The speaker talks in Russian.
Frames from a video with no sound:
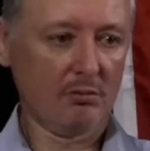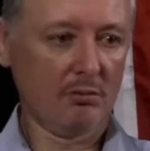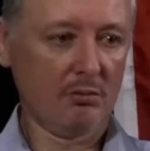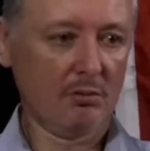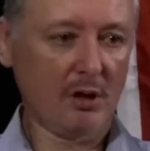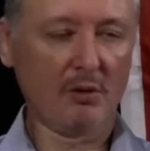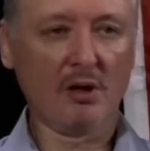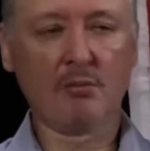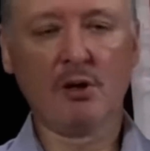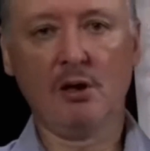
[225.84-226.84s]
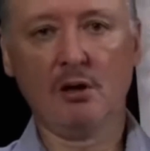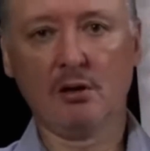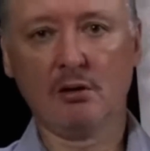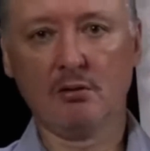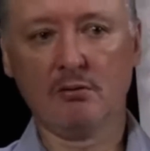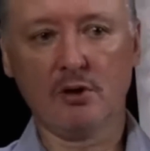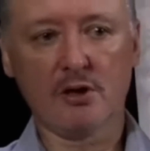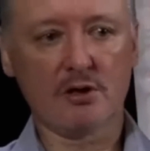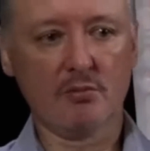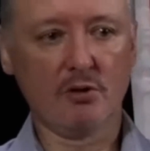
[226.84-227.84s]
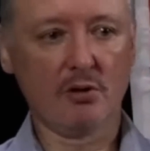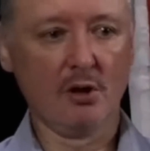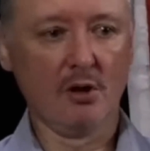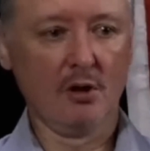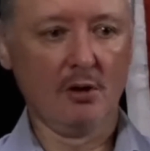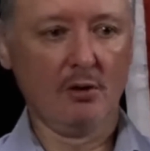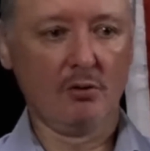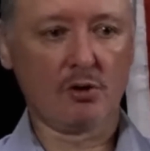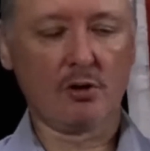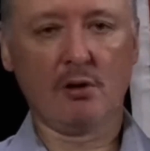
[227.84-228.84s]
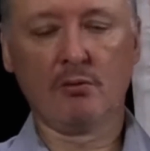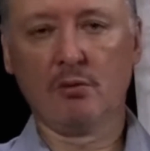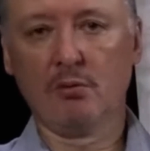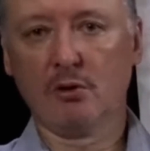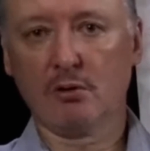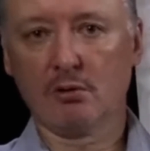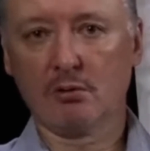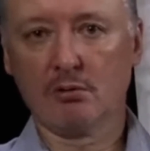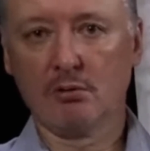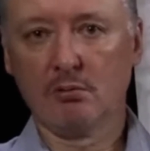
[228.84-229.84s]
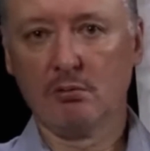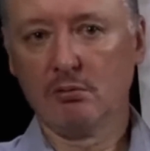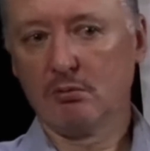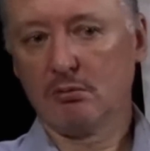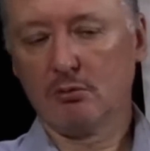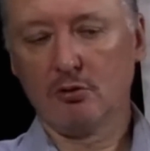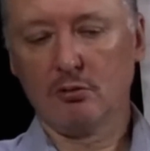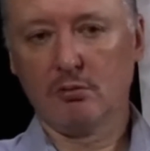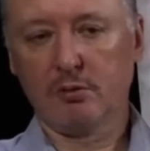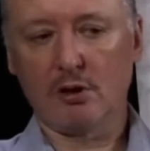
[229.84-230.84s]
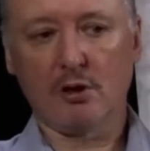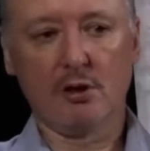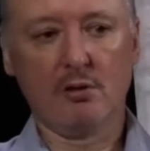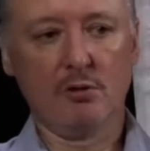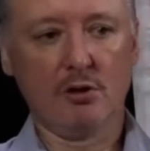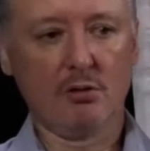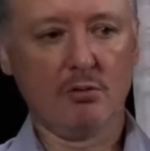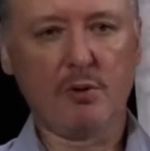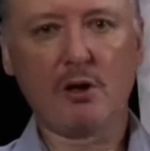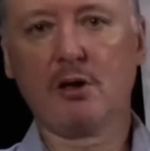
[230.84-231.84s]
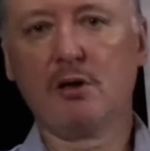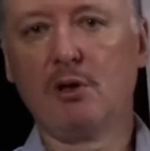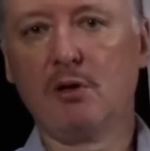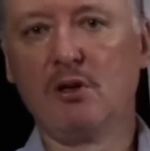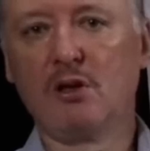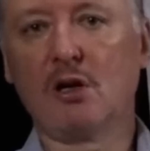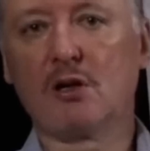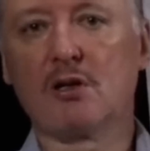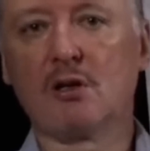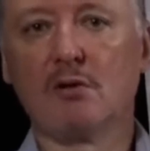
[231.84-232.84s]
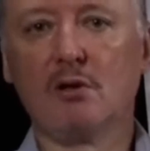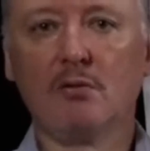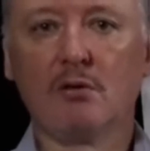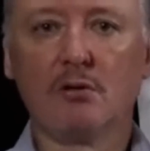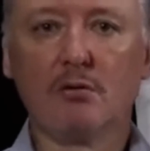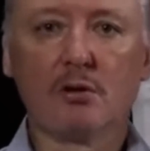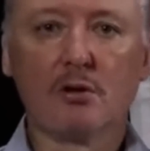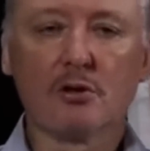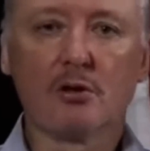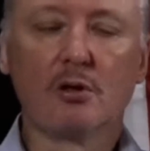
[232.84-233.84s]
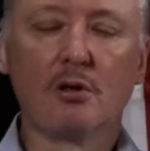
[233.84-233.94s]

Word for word: нормальные власти бы уже давно бы ну, по крайней мере, ну, по крайней мере, не так себя вели вот его отношения.